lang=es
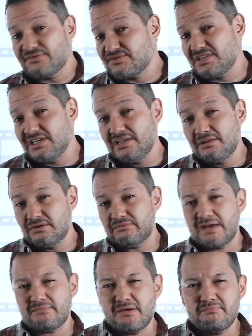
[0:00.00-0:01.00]
of Steel o
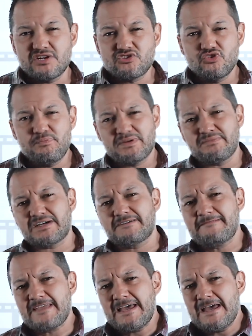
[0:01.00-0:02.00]
Batman vs. Superman,